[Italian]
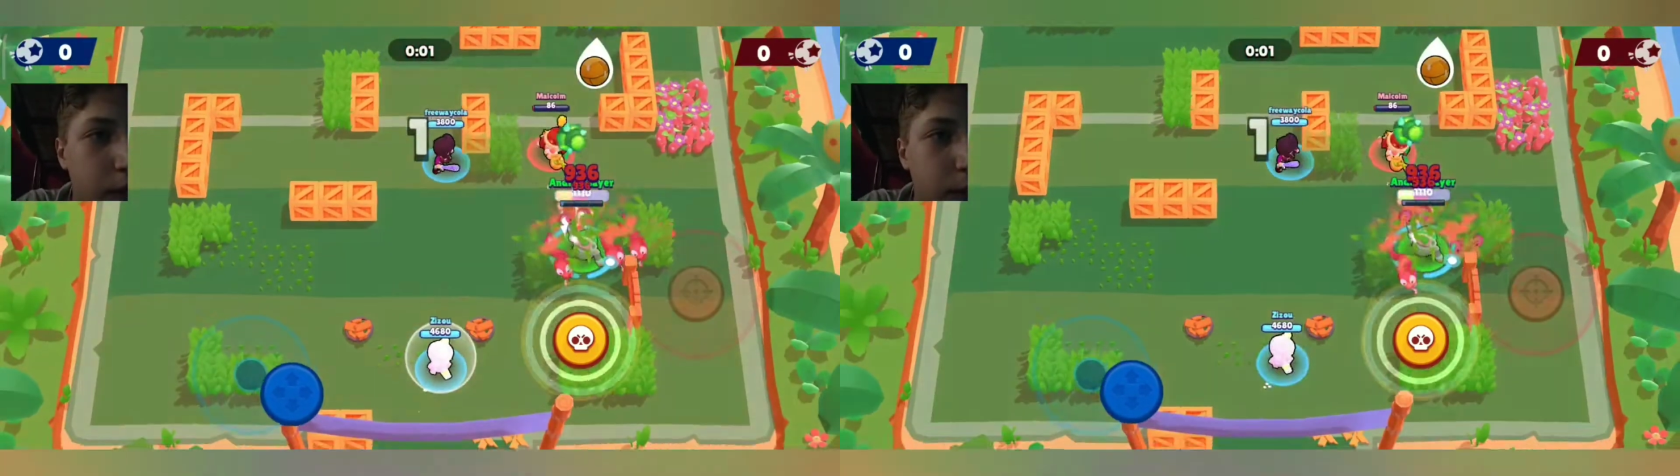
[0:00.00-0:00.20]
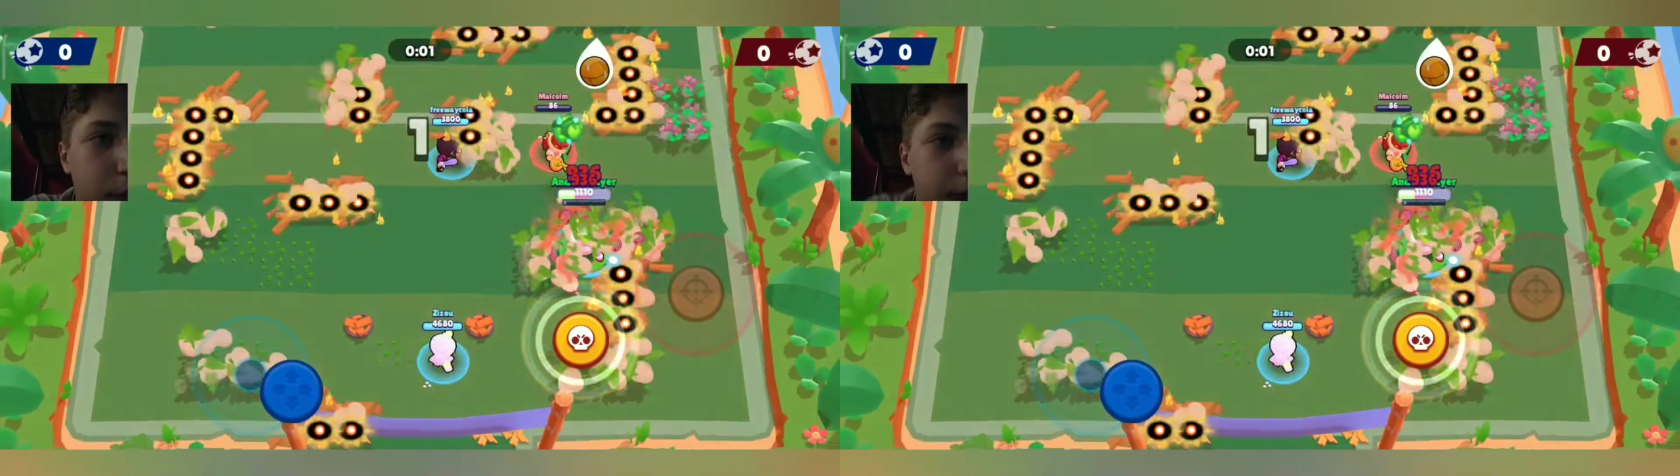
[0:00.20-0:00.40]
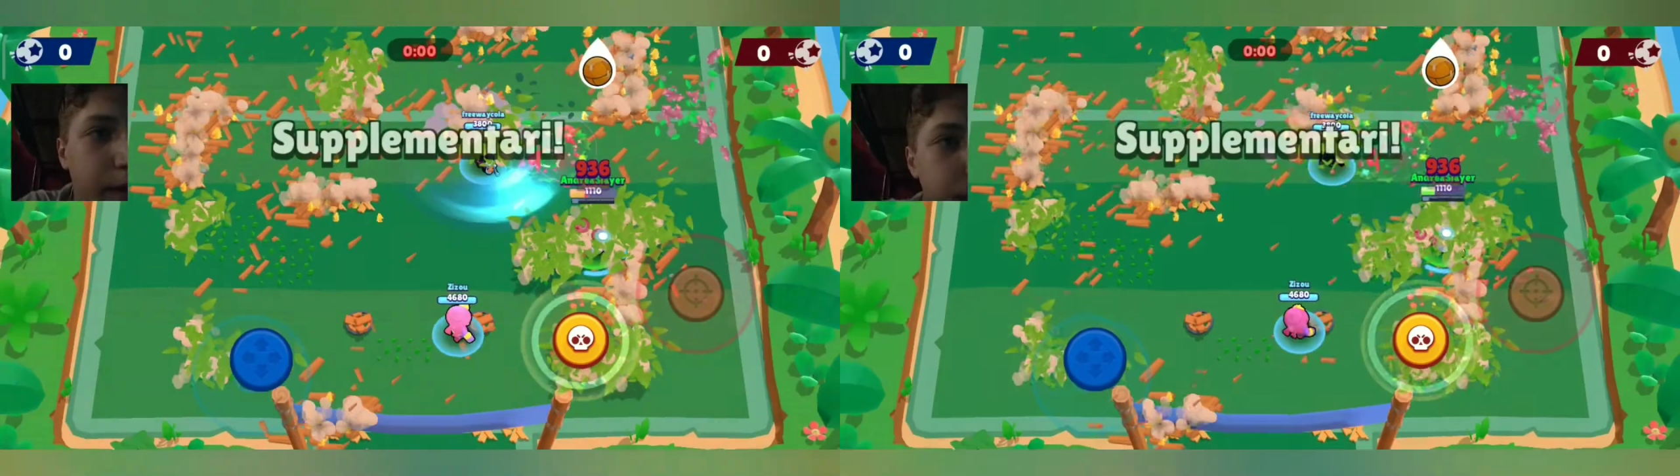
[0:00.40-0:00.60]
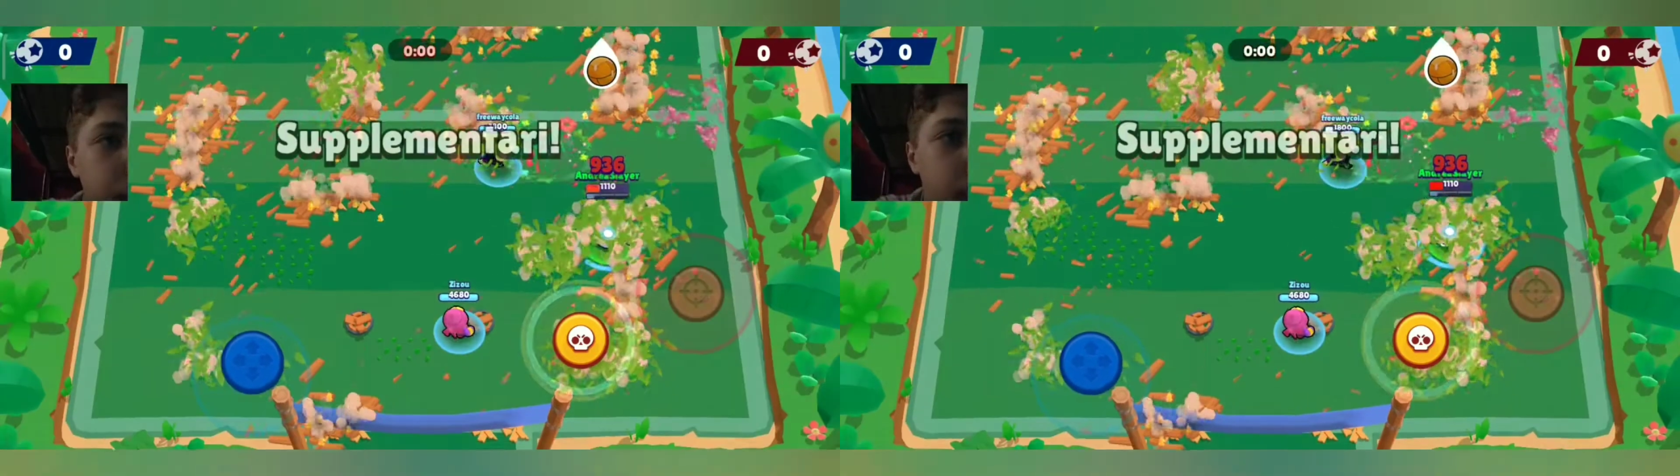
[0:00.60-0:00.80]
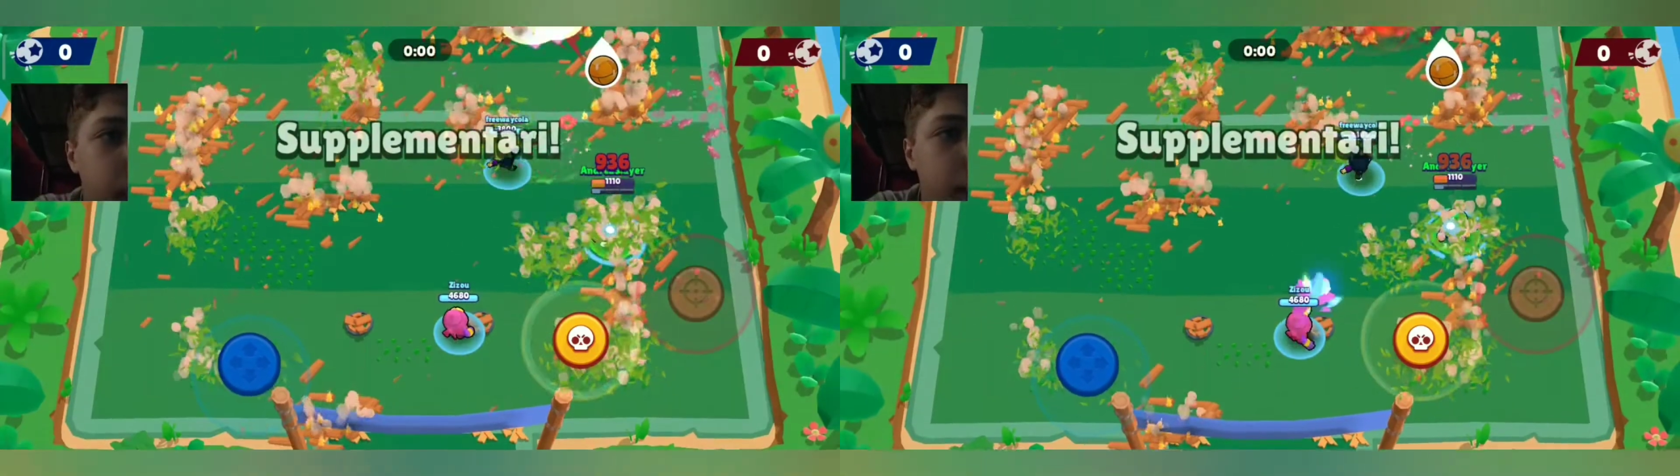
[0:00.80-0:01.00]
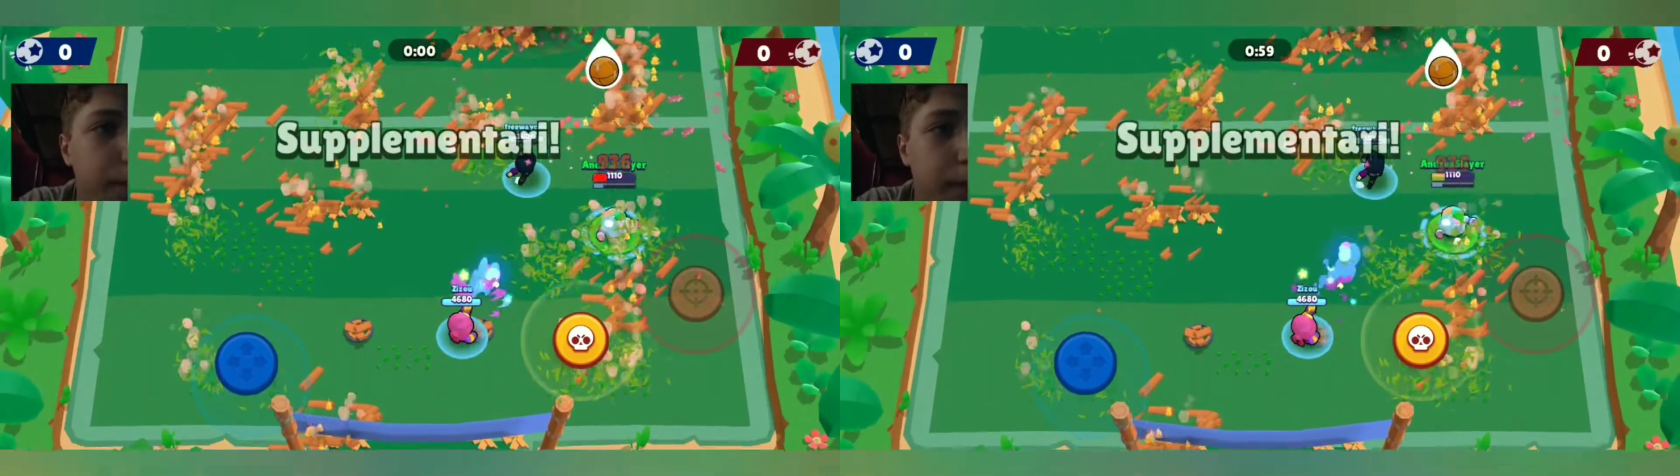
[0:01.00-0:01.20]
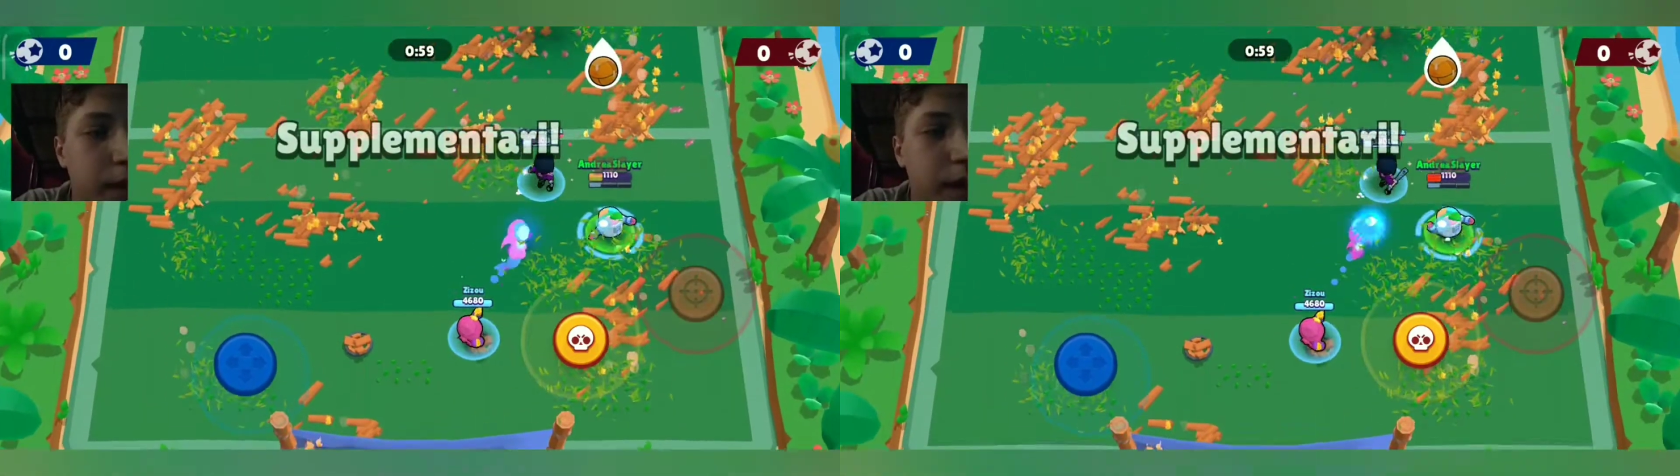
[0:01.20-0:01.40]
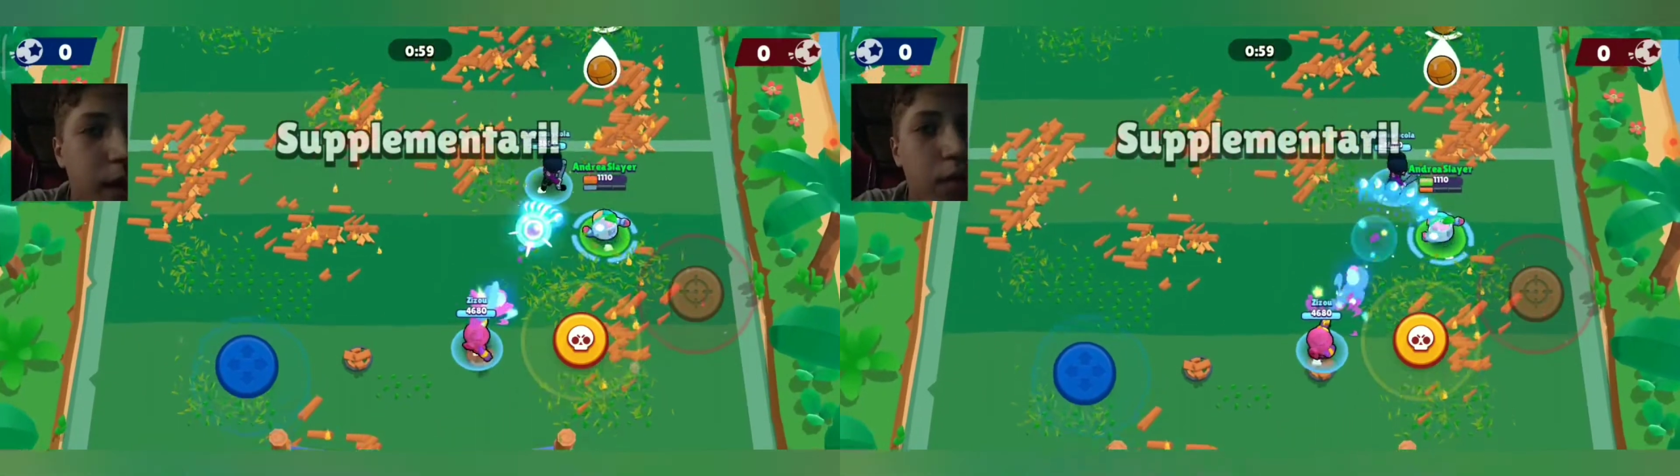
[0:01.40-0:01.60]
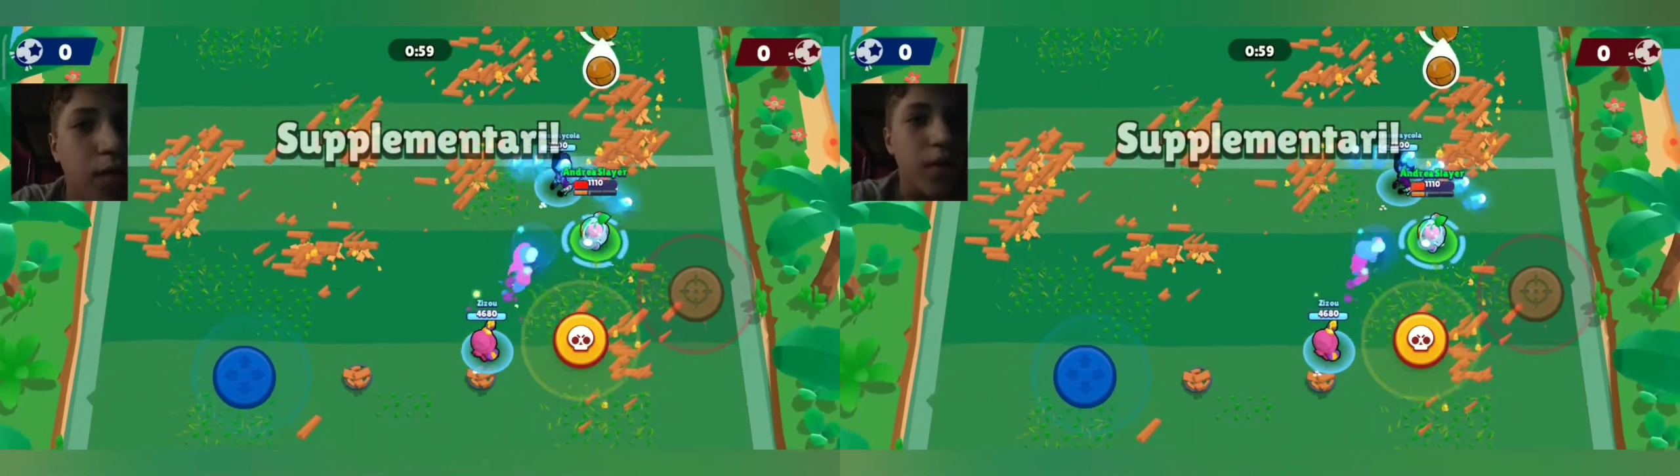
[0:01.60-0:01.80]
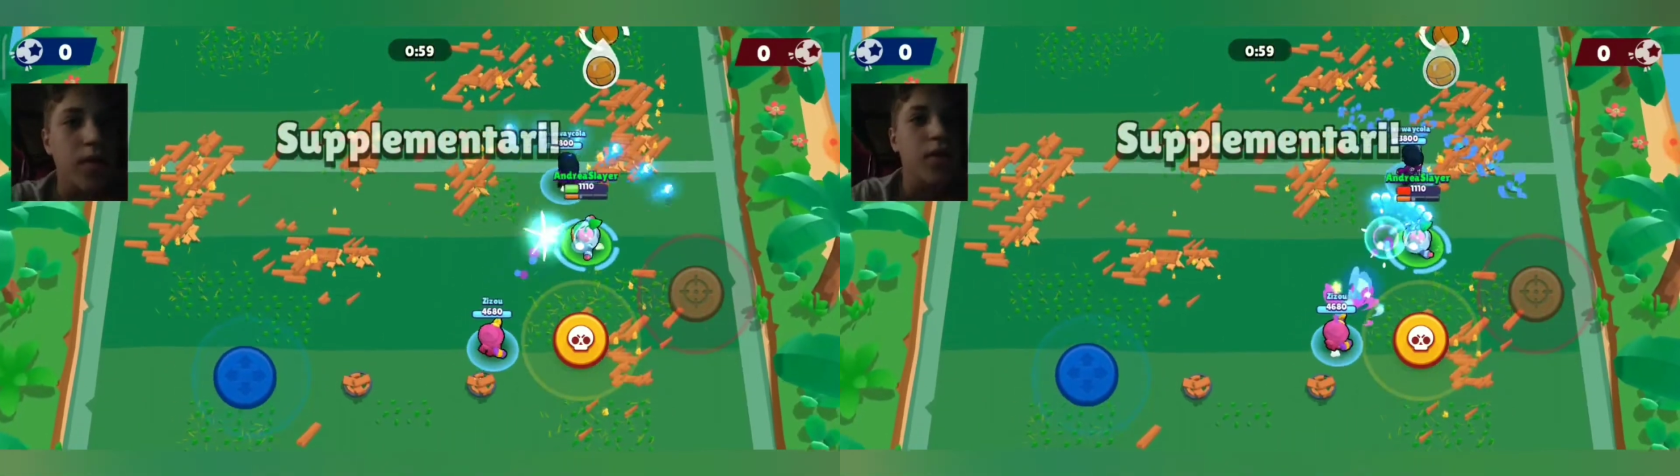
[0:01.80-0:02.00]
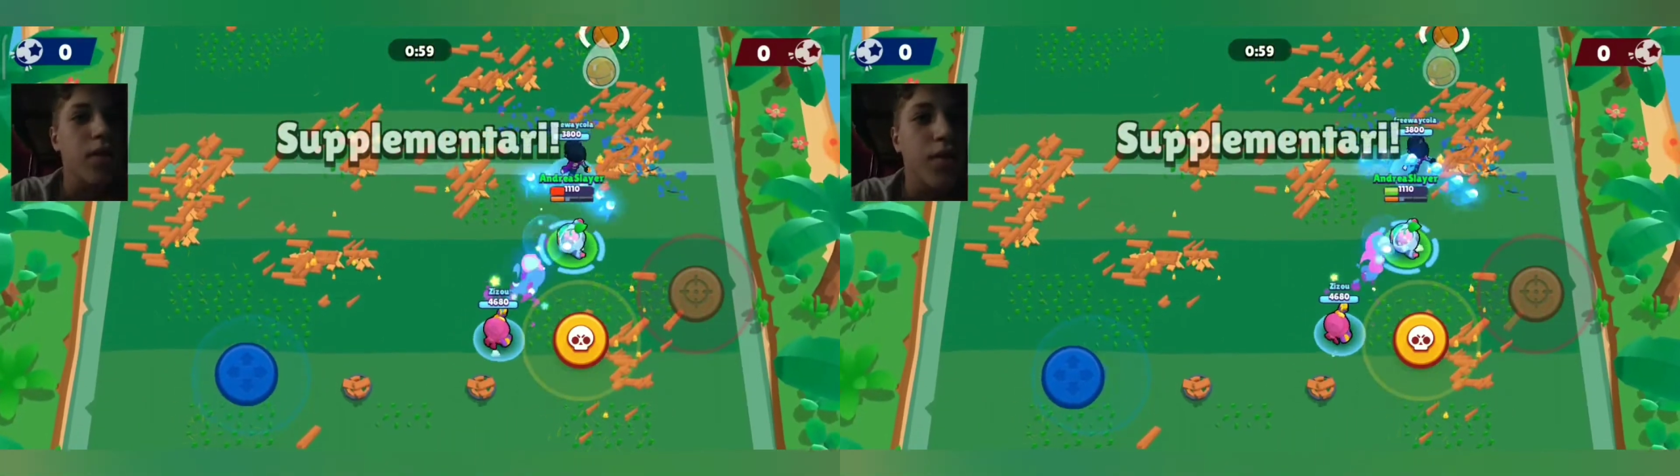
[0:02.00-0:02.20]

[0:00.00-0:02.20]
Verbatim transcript: grande fratello. Non so chi l'ha